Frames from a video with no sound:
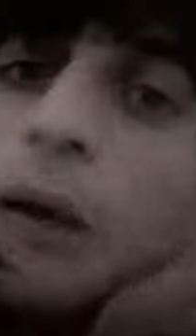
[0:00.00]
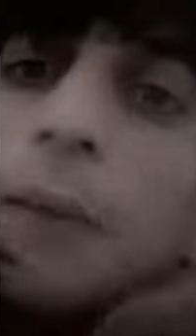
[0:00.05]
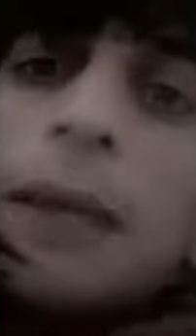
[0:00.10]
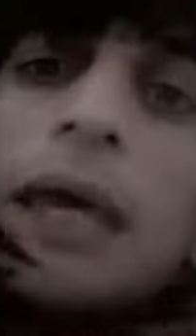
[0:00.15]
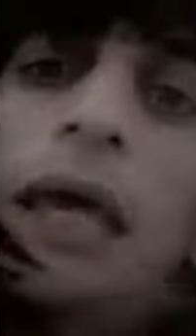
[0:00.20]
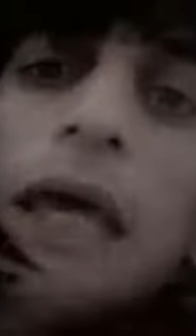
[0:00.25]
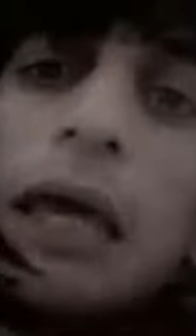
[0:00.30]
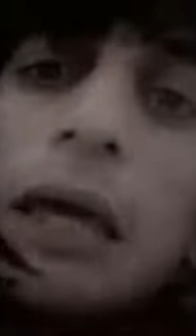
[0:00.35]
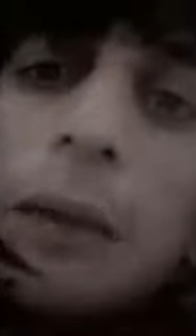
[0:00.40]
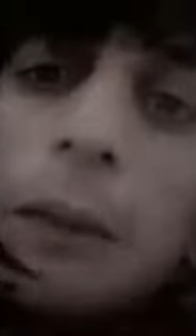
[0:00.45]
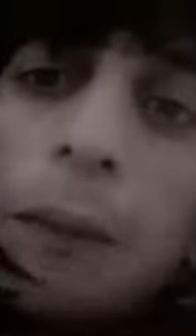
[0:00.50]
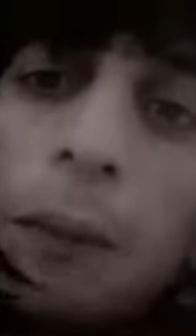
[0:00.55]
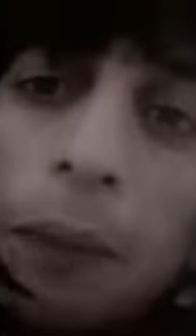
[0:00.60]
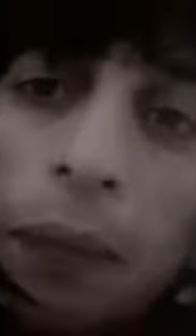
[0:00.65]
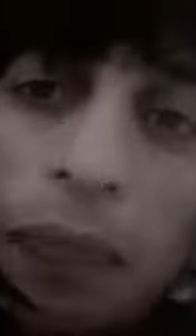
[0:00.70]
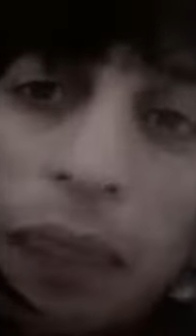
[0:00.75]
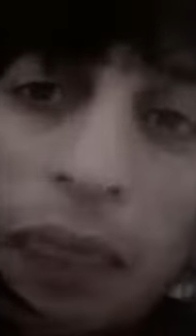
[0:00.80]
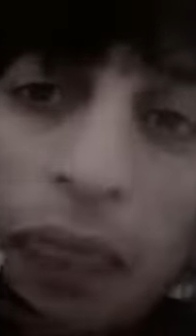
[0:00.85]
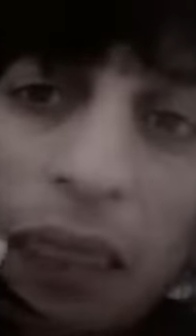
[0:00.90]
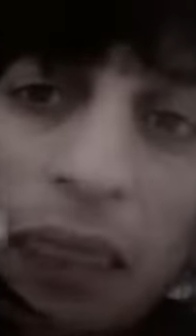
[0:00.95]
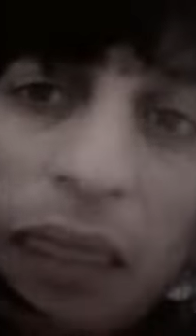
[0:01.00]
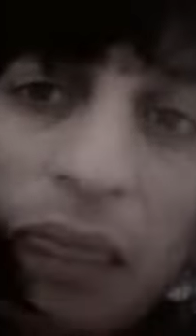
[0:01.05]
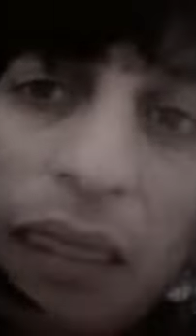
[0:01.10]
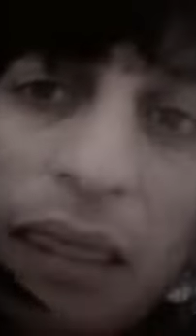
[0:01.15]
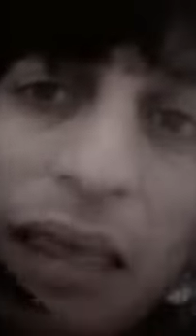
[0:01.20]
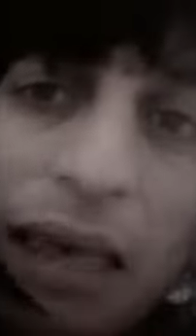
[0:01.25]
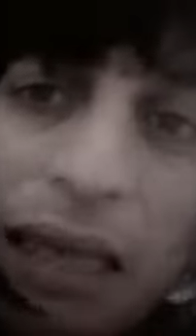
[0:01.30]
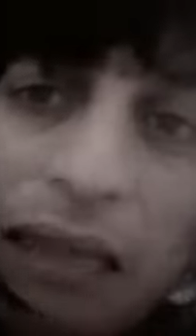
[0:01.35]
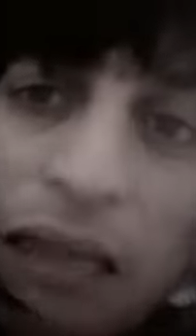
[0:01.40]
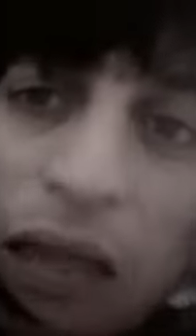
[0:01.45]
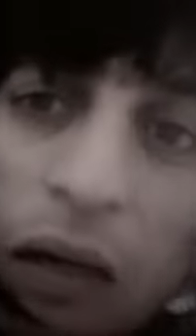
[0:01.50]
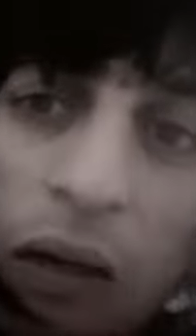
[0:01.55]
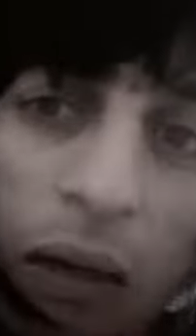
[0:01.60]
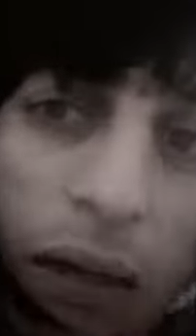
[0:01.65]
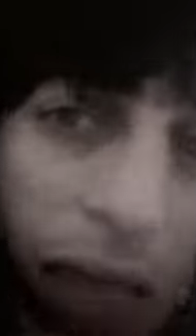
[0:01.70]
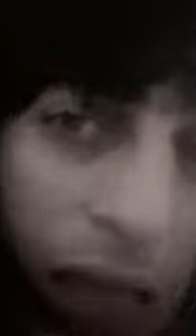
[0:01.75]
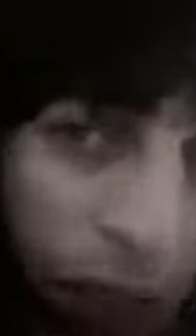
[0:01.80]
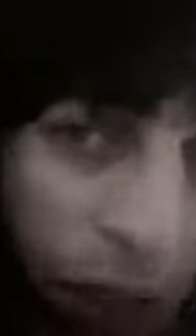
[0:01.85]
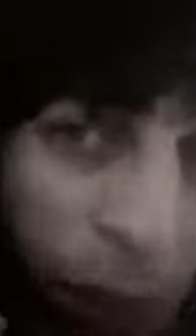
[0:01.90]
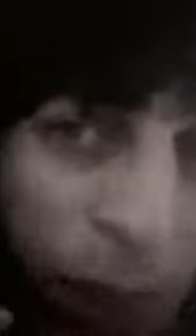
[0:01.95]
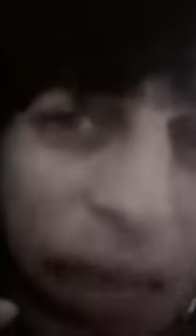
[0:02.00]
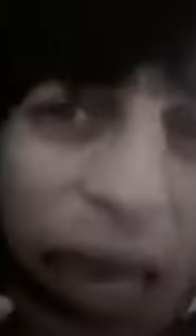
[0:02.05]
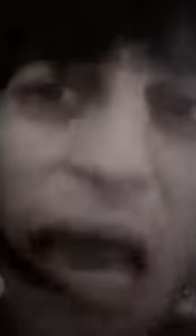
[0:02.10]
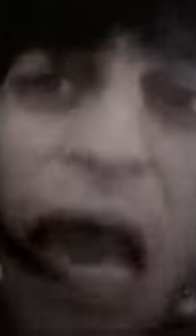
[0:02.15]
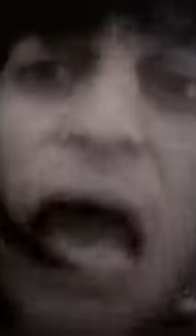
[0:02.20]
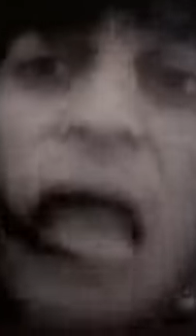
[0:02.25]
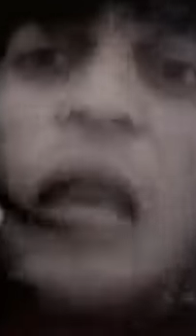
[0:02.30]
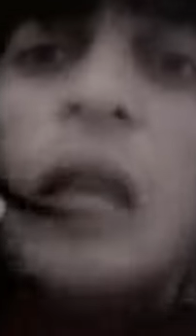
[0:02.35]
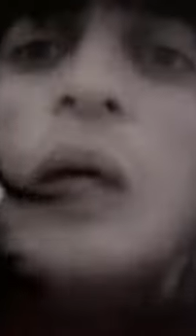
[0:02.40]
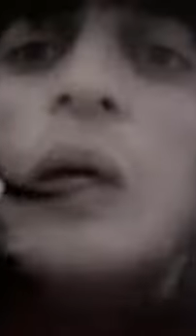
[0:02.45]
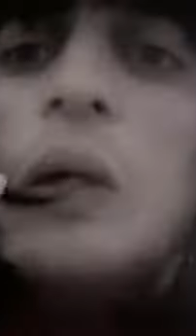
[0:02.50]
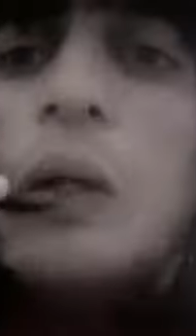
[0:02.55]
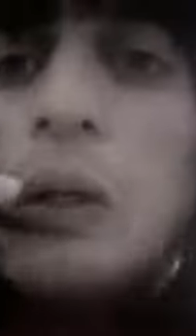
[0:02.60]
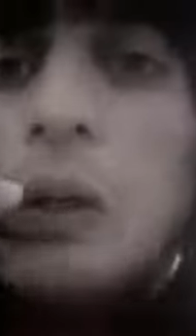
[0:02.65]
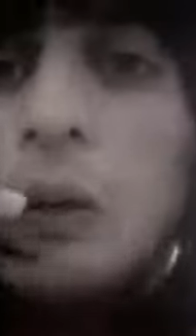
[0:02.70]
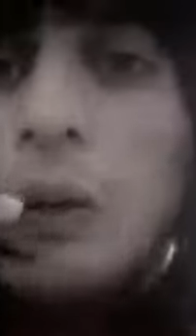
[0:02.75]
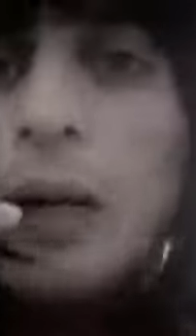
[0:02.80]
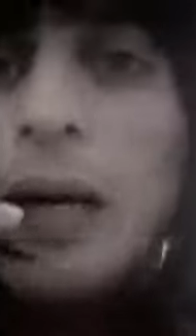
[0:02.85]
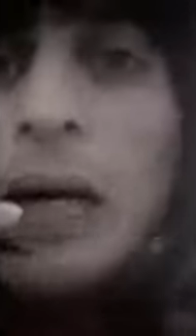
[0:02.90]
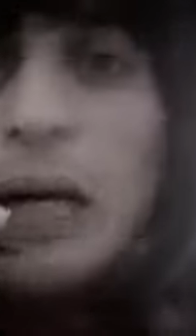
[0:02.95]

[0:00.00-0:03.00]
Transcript: Non mais... Attends. Non mais allô